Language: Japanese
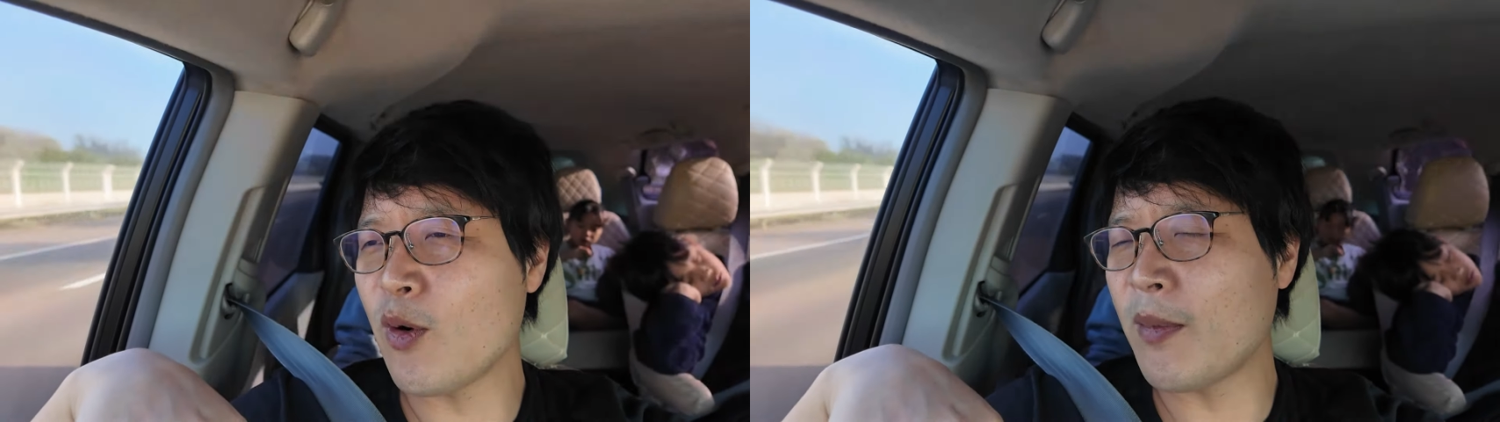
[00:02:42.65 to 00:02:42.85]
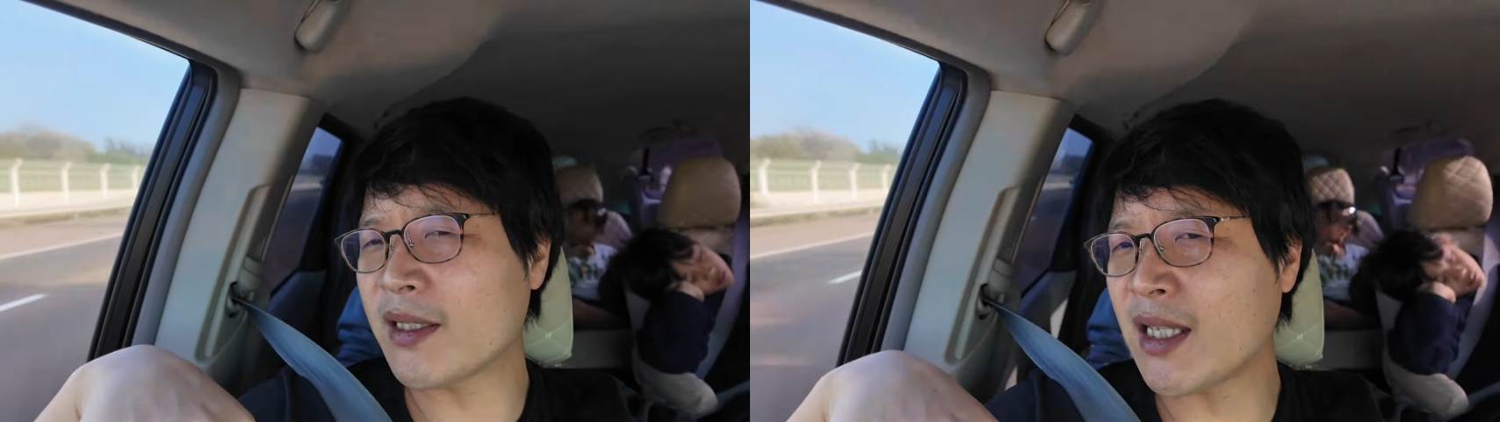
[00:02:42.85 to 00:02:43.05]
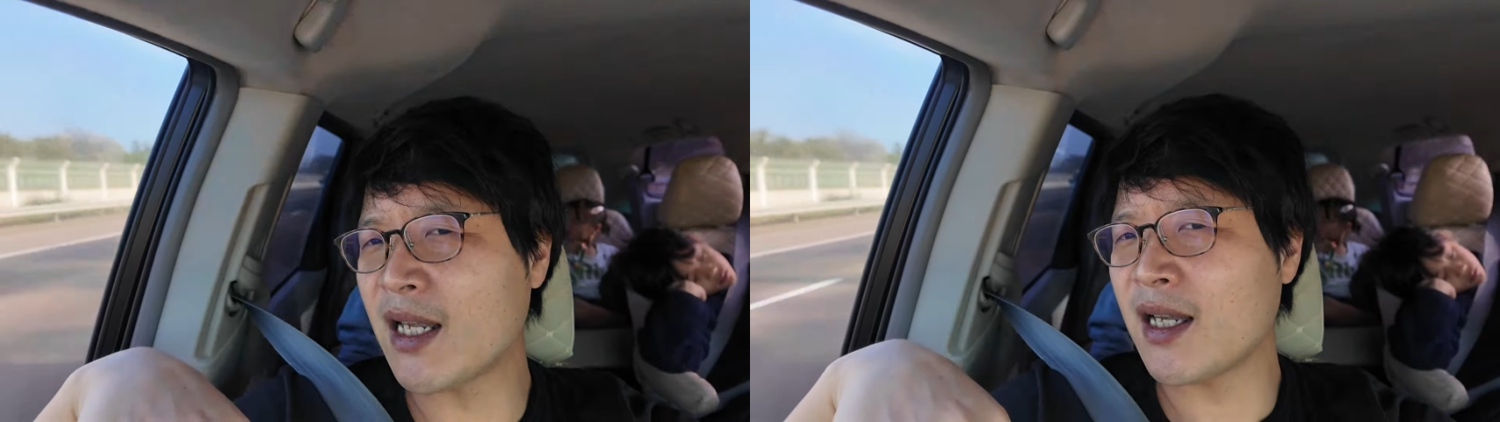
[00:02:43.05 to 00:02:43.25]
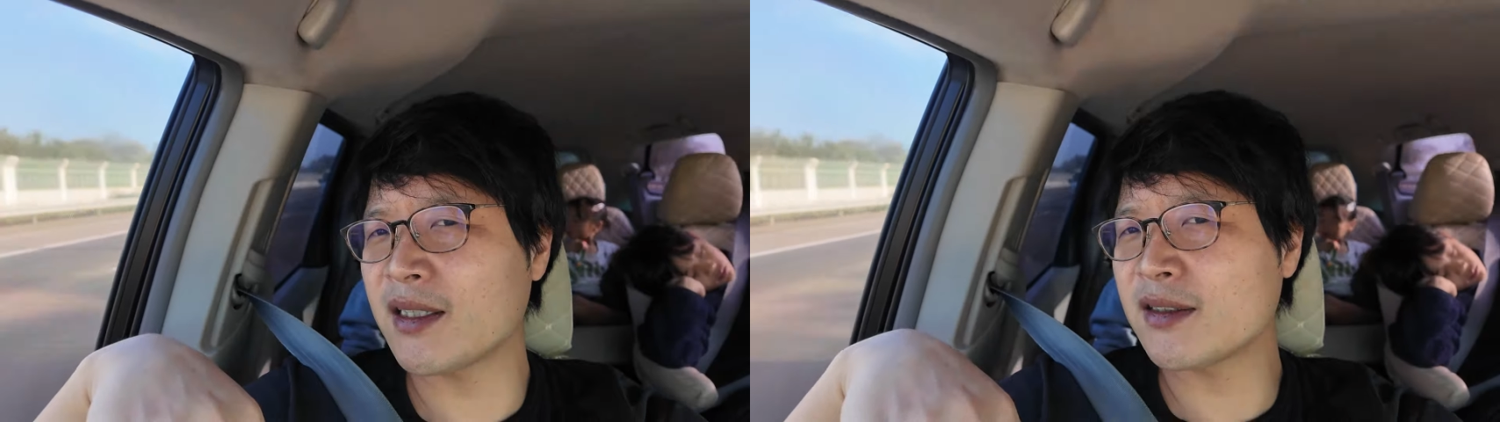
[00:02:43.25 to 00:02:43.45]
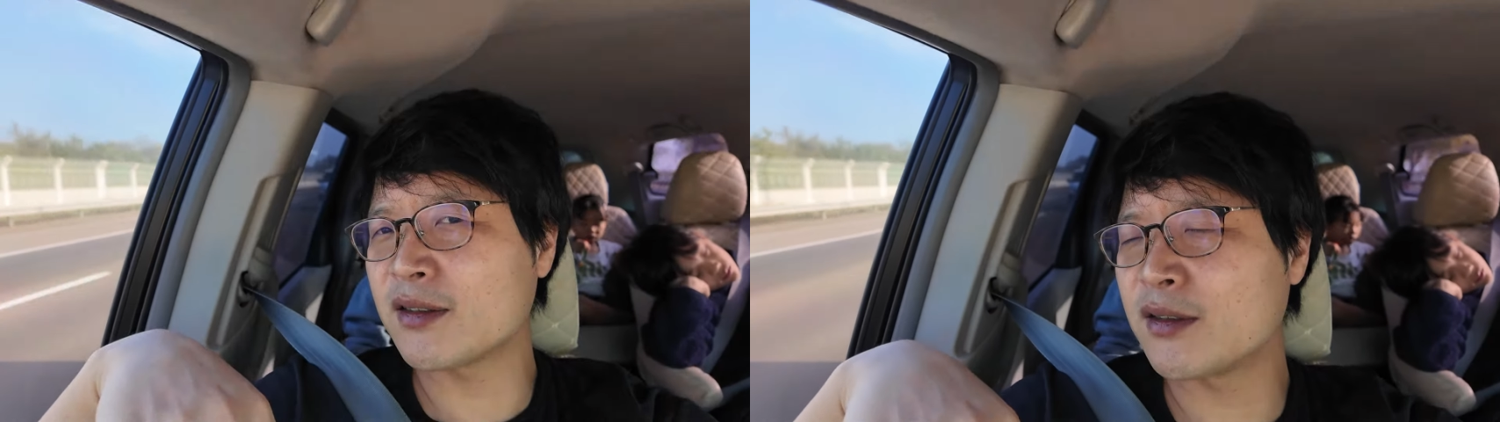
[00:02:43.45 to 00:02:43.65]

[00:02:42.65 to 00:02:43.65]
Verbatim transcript: もまた